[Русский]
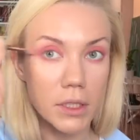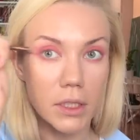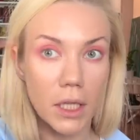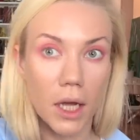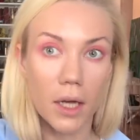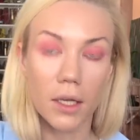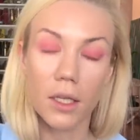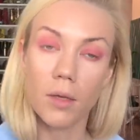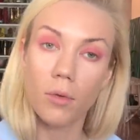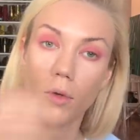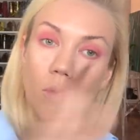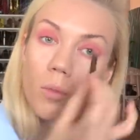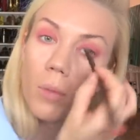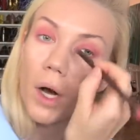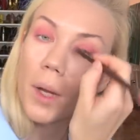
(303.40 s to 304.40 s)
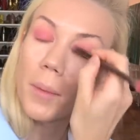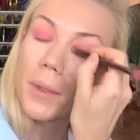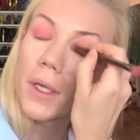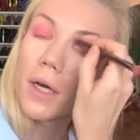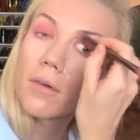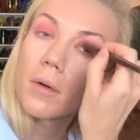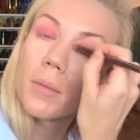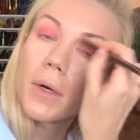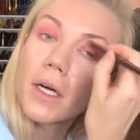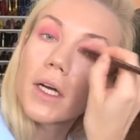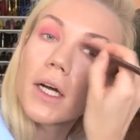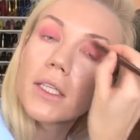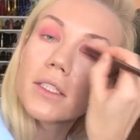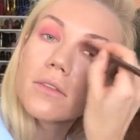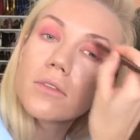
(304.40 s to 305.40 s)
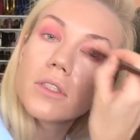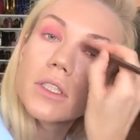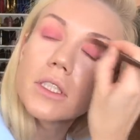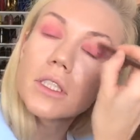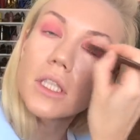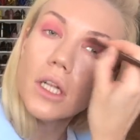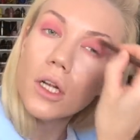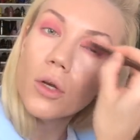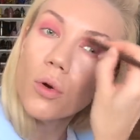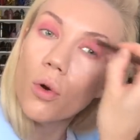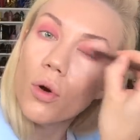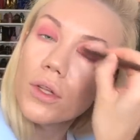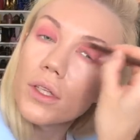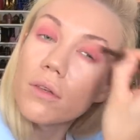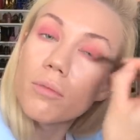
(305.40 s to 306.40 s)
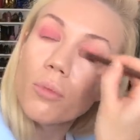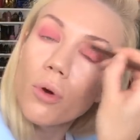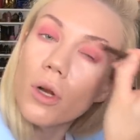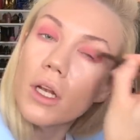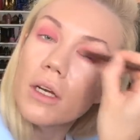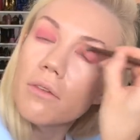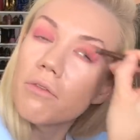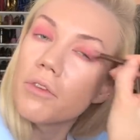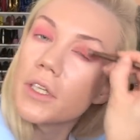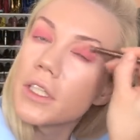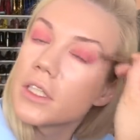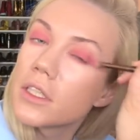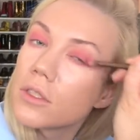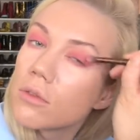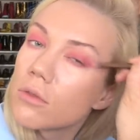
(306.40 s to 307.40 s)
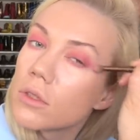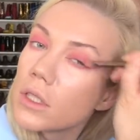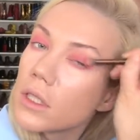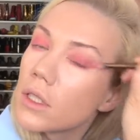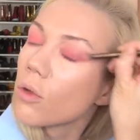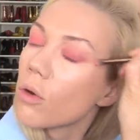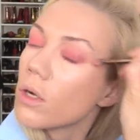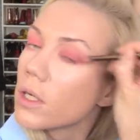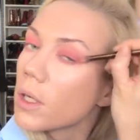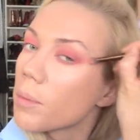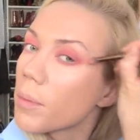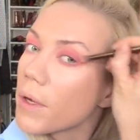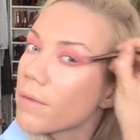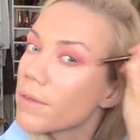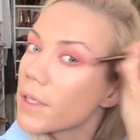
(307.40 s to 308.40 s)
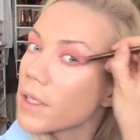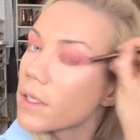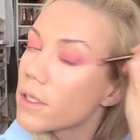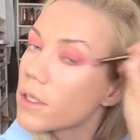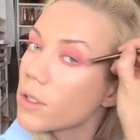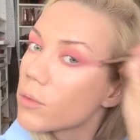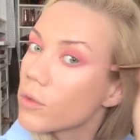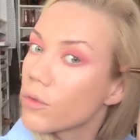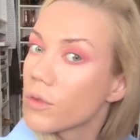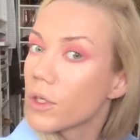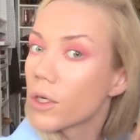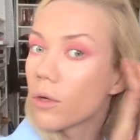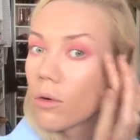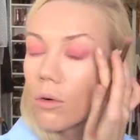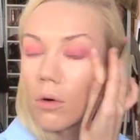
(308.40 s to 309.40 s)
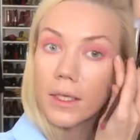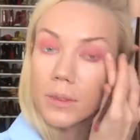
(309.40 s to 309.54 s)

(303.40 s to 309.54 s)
с яркими губами, я вам показывала зеленый, более вытянутый, только по верхнему веку.